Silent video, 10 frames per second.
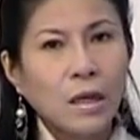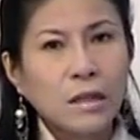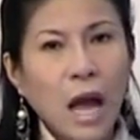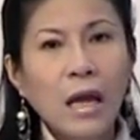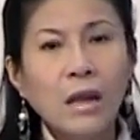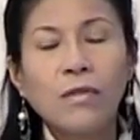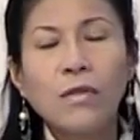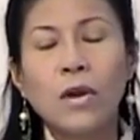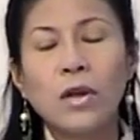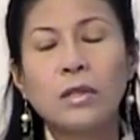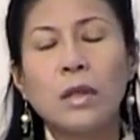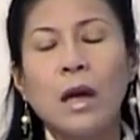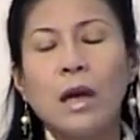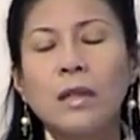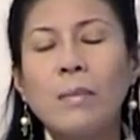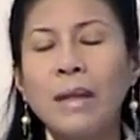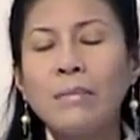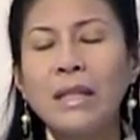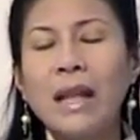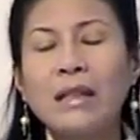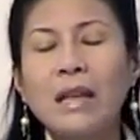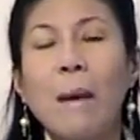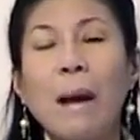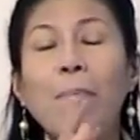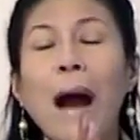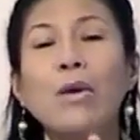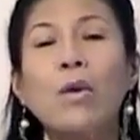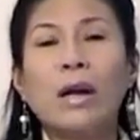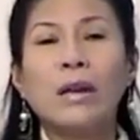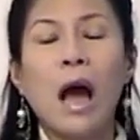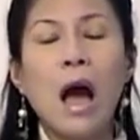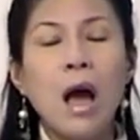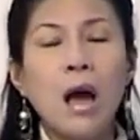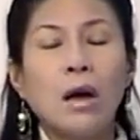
Dahil of course, sabihin man natin na magbago ka na,